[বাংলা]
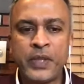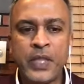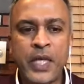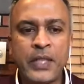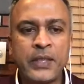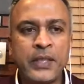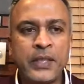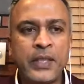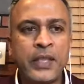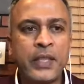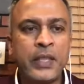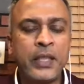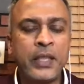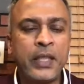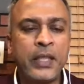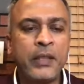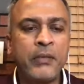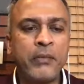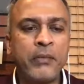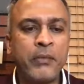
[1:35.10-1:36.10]
যে আজকের
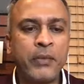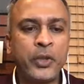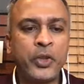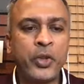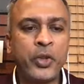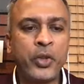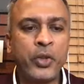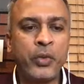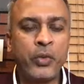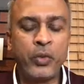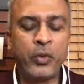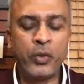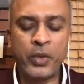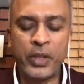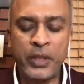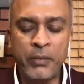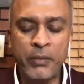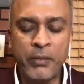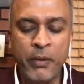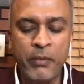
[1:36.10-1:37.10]
এই
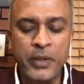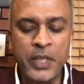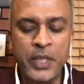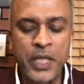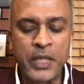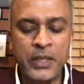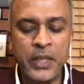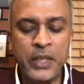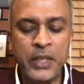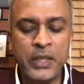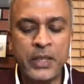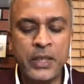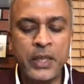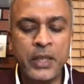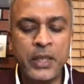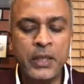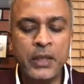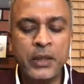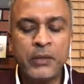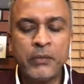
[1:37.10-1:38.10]
বিষয়গুলোকে কিভাবে সাজিয়েছি